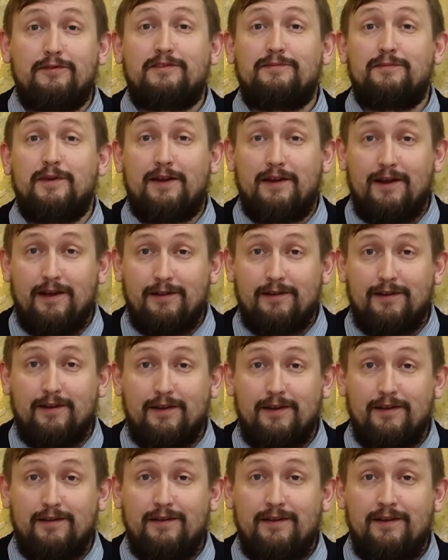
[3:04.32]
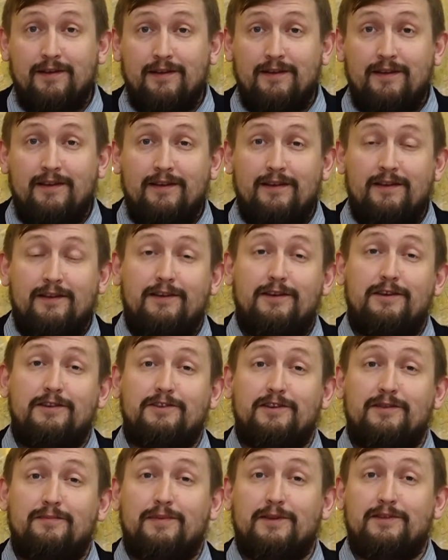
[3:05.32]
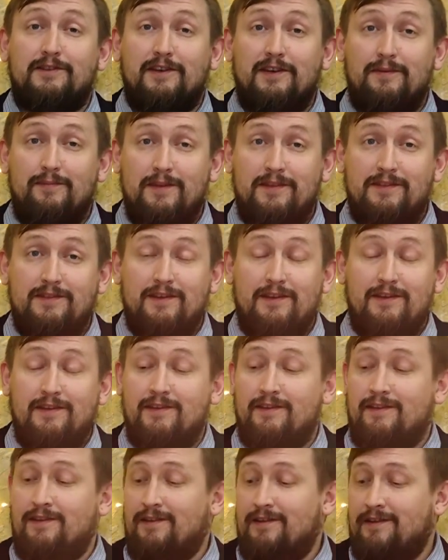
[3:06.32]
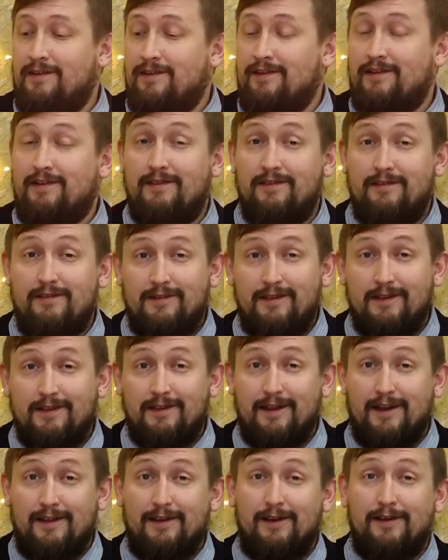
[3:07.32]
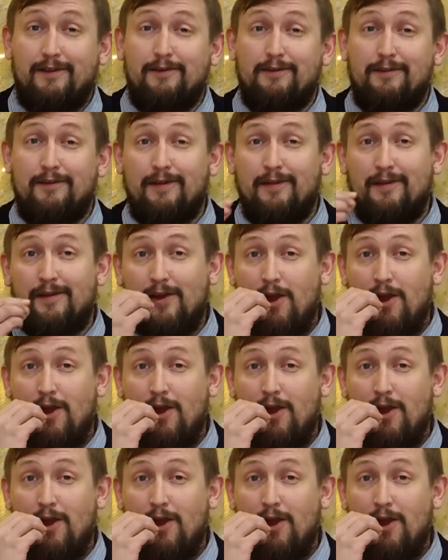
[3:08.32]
и смекалкой. И чем подкрепиться, всегда найдет.